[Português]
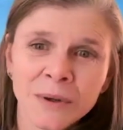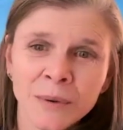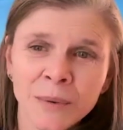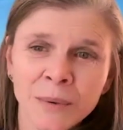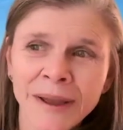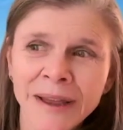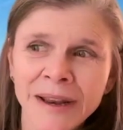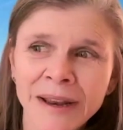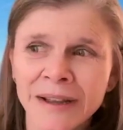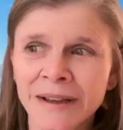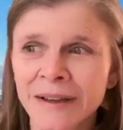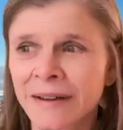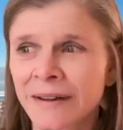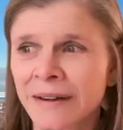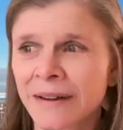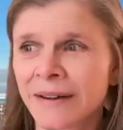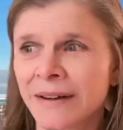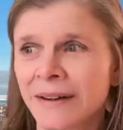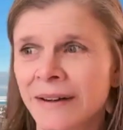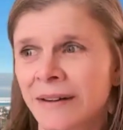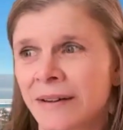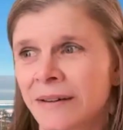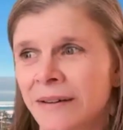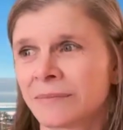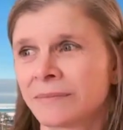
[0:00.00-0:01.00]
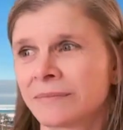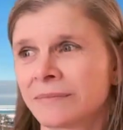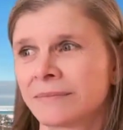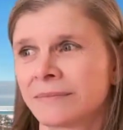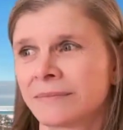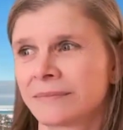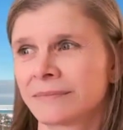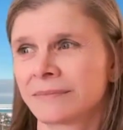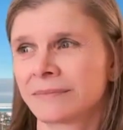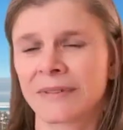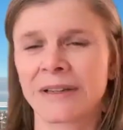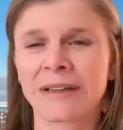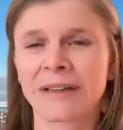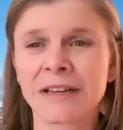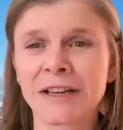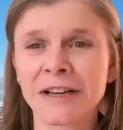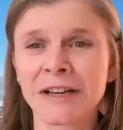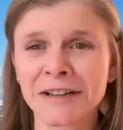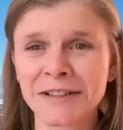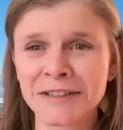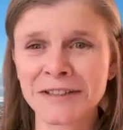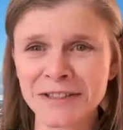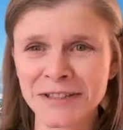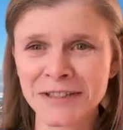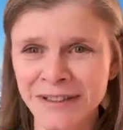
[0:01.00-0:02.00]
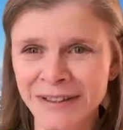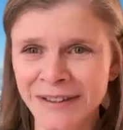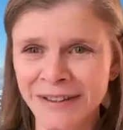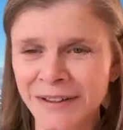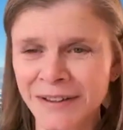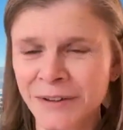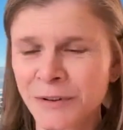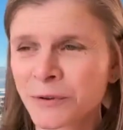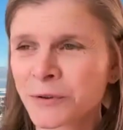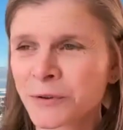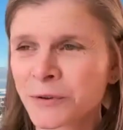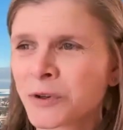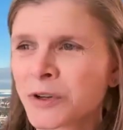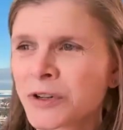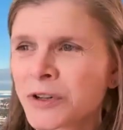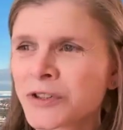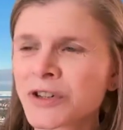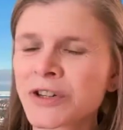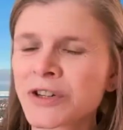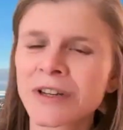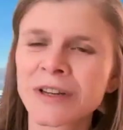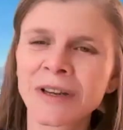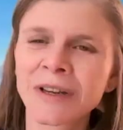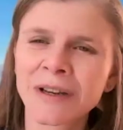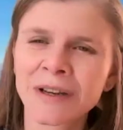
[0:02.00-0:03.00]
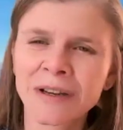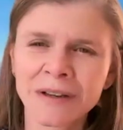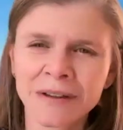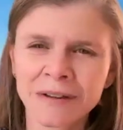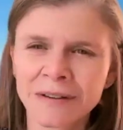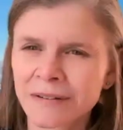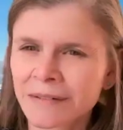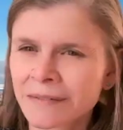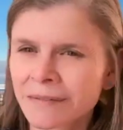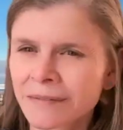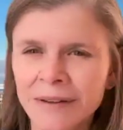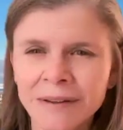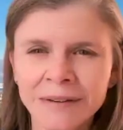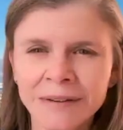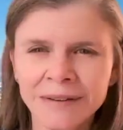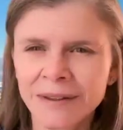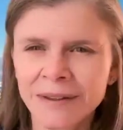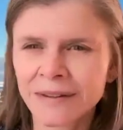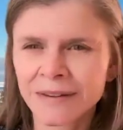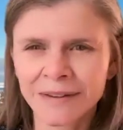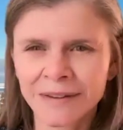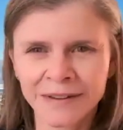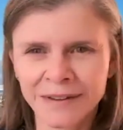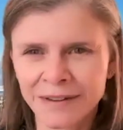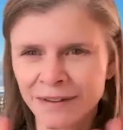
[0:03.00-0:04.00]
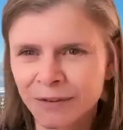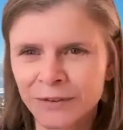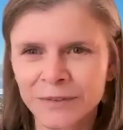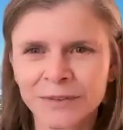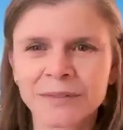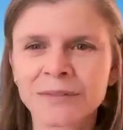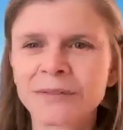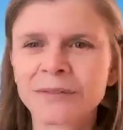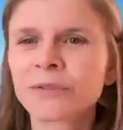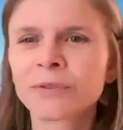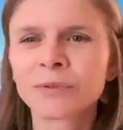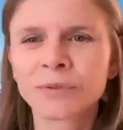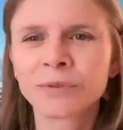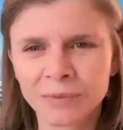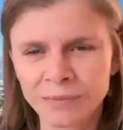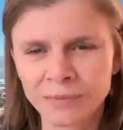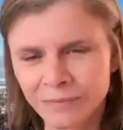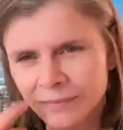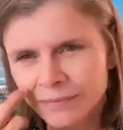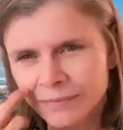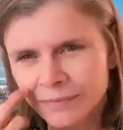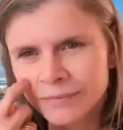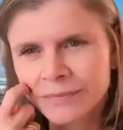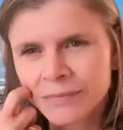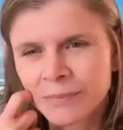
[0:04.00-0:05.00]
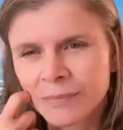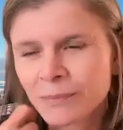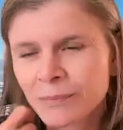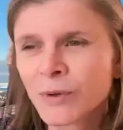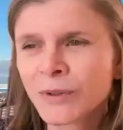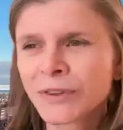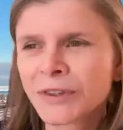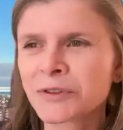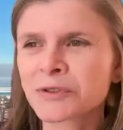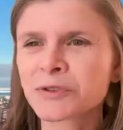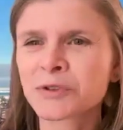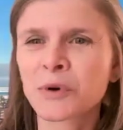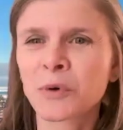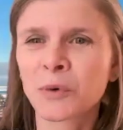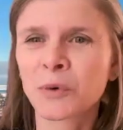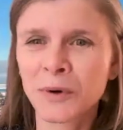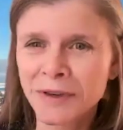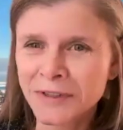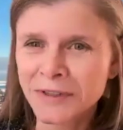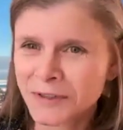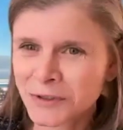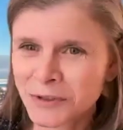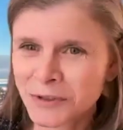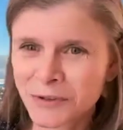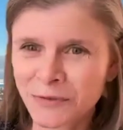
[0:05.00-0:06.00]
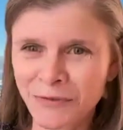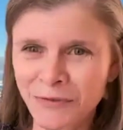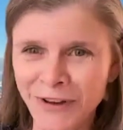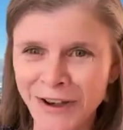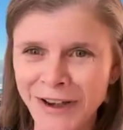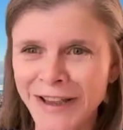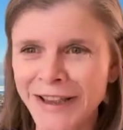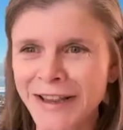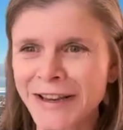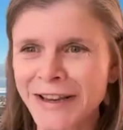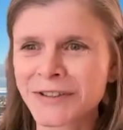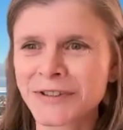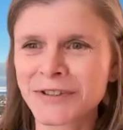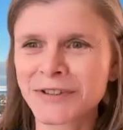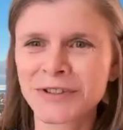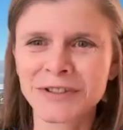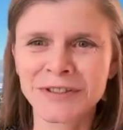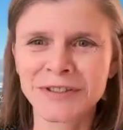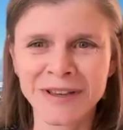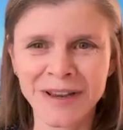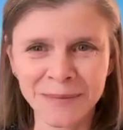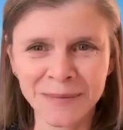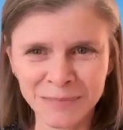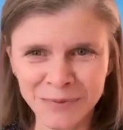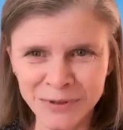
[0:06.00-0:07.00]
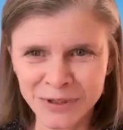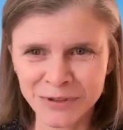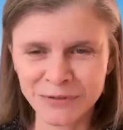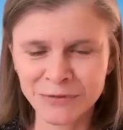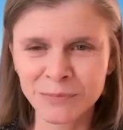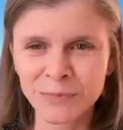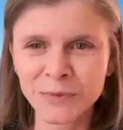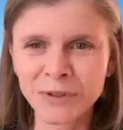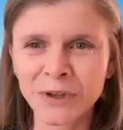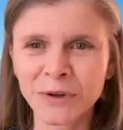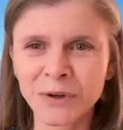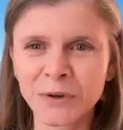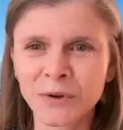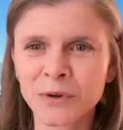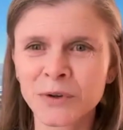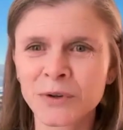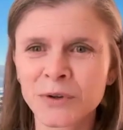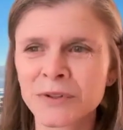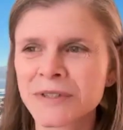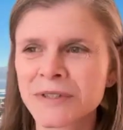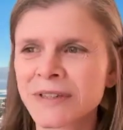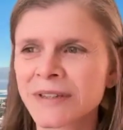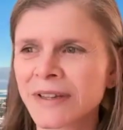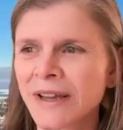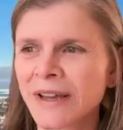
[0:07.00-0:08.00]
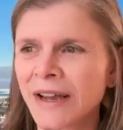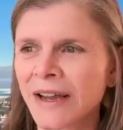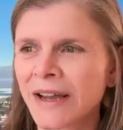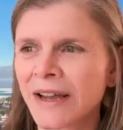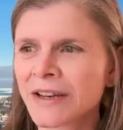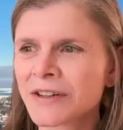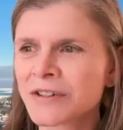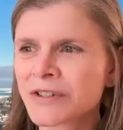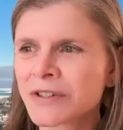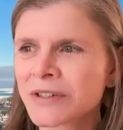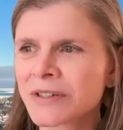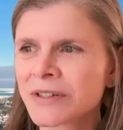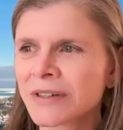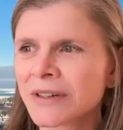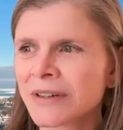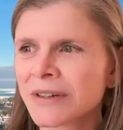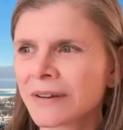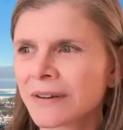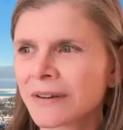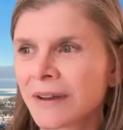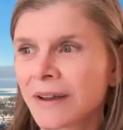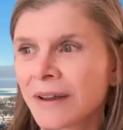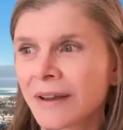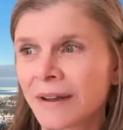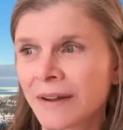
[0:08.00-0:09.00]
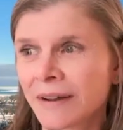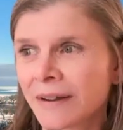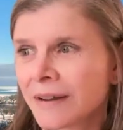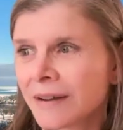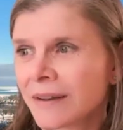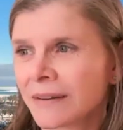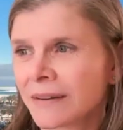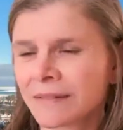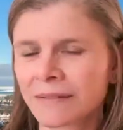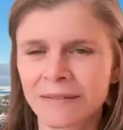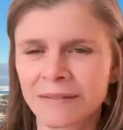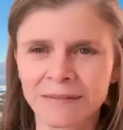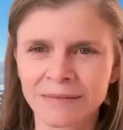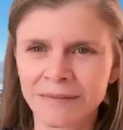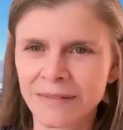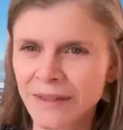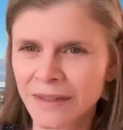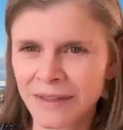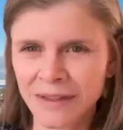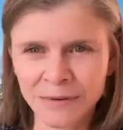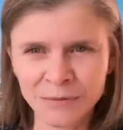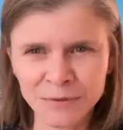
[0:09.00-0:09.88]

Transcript: era criança, eu curtia entender muitas coisas diferentes, sempre tive muita curiosidade é, e, e, não